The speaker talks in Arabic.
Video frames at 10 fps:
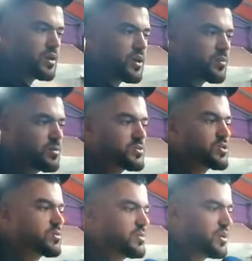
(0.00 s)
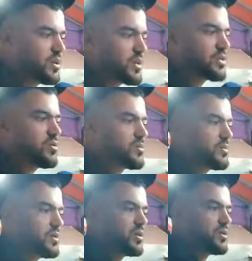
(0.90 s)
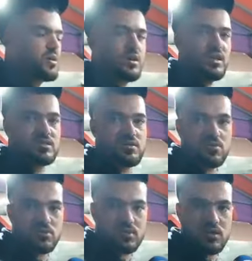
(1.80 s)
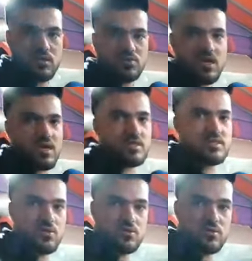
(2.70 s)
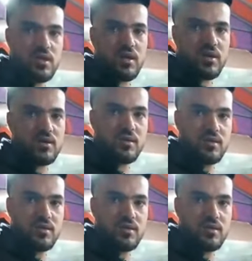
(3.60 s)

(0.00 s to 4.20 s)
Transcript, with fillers: درهم 45 43 على حساب الكونتيتي وشحال غتاخذ النهايه